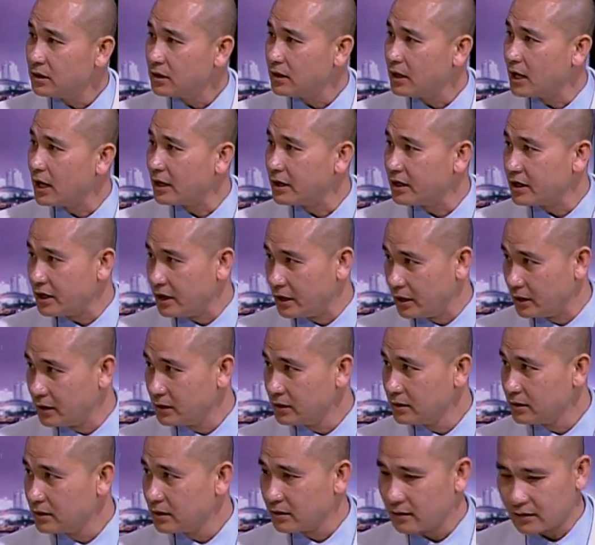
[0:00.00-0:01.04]
là nghiện
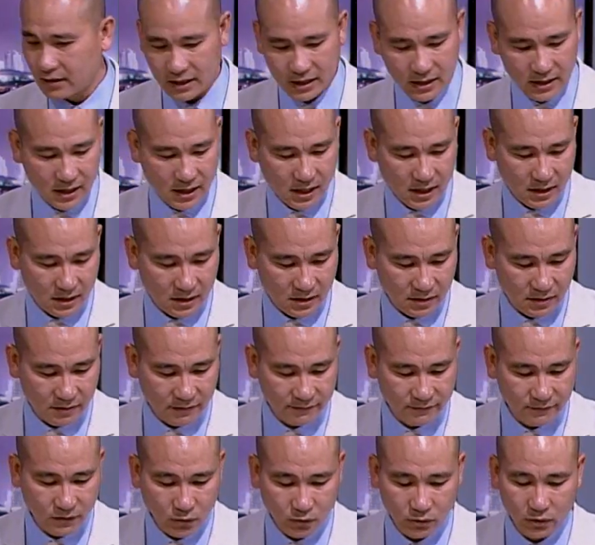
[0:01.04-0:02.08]
hay là
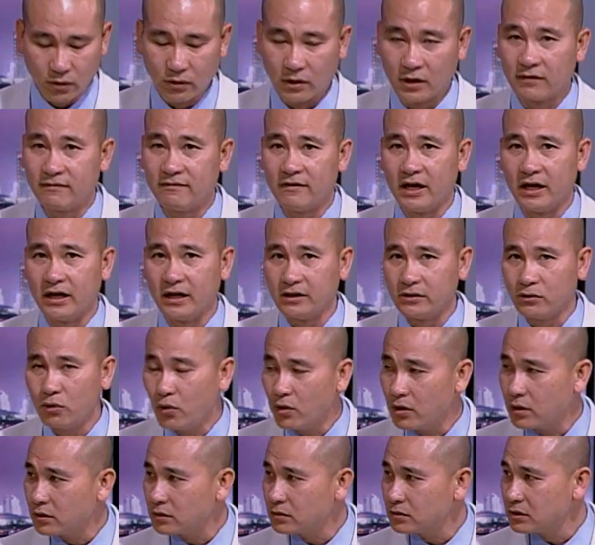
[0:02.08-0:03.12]
phụ thuộc về
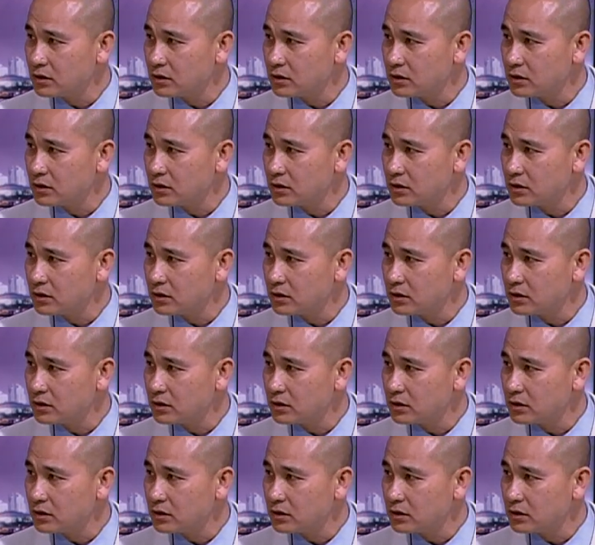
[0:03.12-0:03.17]
thuốc,